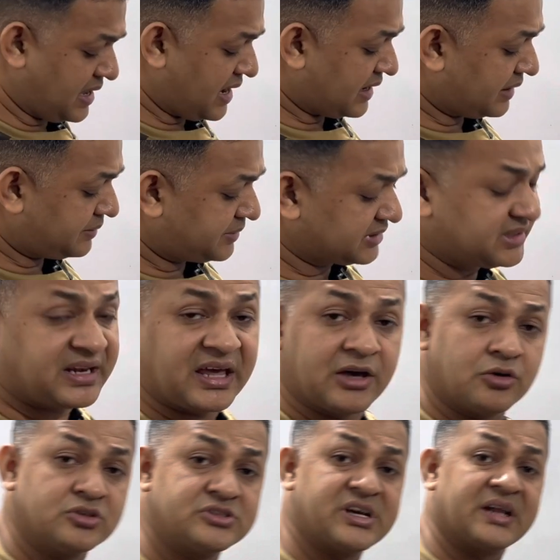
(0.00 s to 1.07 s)
আর আমাদের
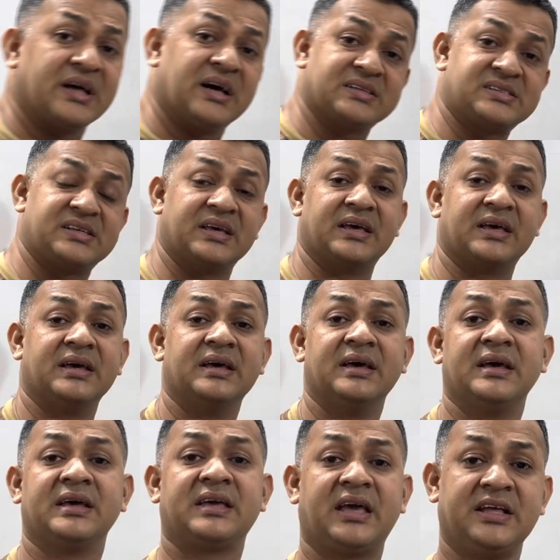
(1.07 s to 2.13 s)
এও জানা আছে
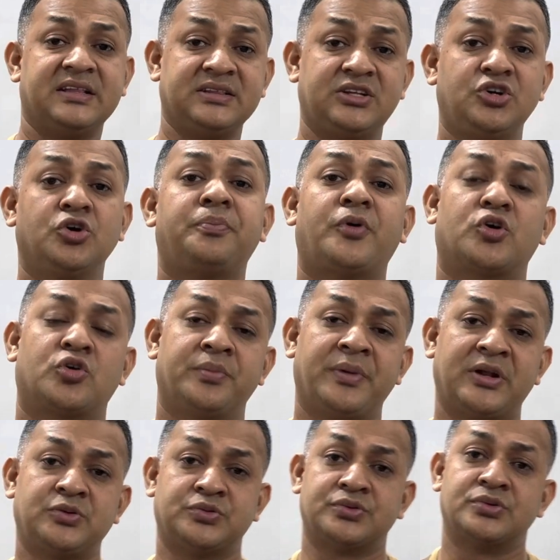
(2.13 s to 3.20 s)
কেন্দ্রীয়
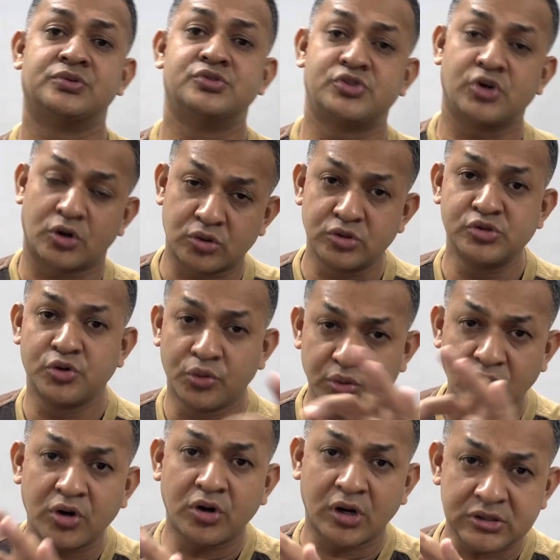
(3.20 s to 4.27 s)
পরমাণু যখন
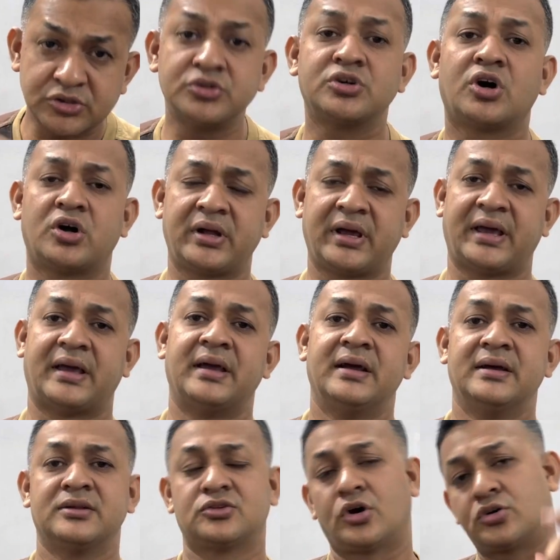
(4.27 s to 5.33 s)
যৌগ গঠন করে
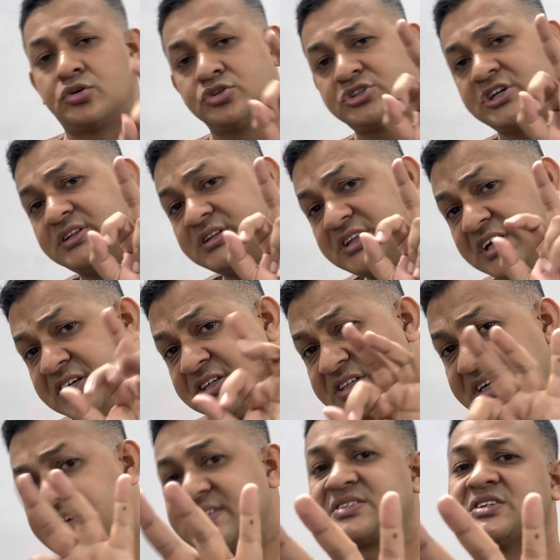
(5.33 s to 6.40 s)
তখন সে
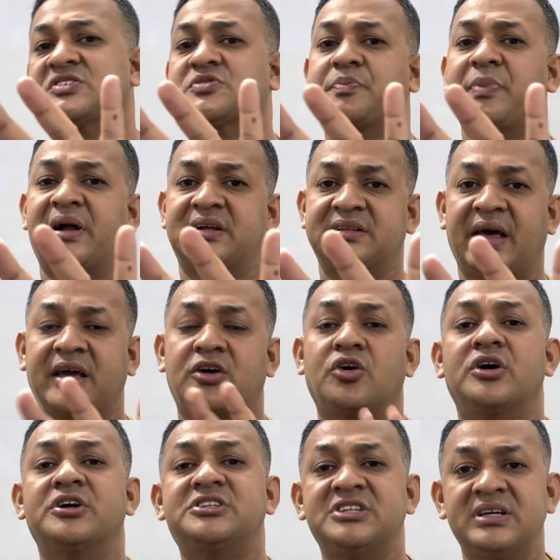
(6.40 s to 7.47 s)
তিনটি স্টেজ পাড়ি দেয়
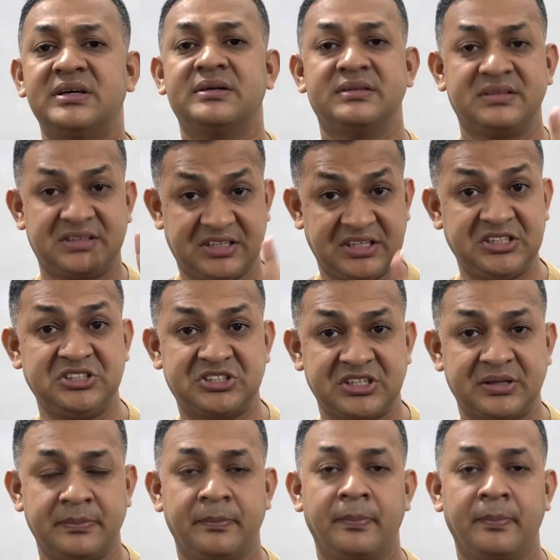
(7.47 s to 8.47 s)
কয়টি তিনটি